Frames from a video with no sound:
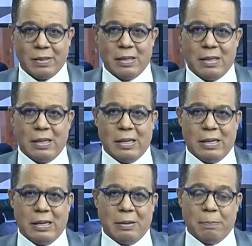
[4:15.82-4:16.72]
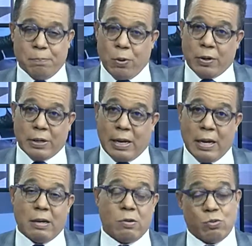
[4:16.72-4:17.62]
eh, porque
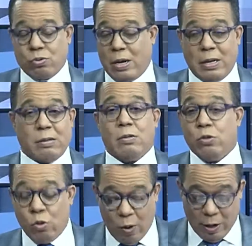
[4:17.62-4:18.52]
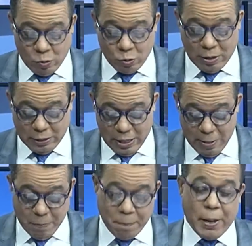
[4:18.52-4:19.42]
usted no acudió a
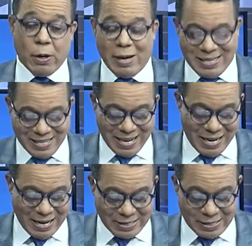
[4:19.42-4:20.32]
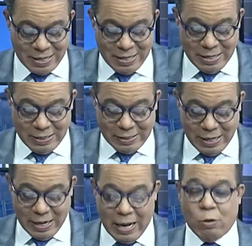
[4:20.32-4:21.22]
tiempo, pero las quejas de
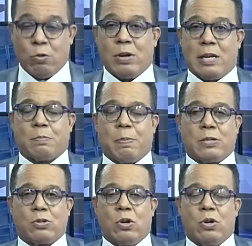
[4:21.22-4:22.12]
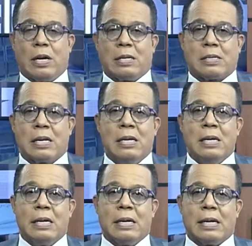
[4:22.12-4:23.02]
algunas personas
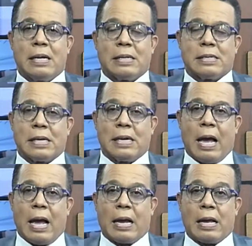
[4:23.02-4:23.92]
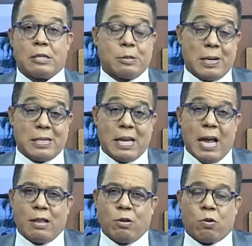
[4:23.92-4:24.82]
eh, se han
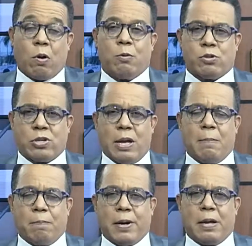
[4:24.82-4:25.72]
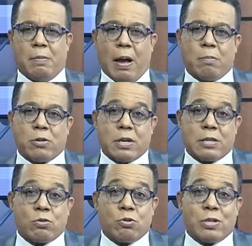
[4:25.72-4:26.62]
expresado como siempre y vamos a
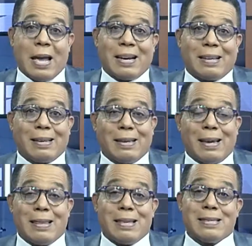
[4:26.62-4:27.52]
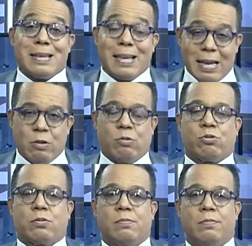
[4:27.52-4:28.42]
escuchar qué dicen ellos.
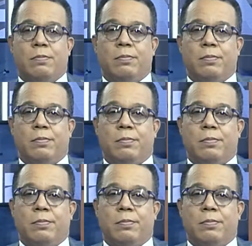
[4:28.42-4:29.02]
Entonces,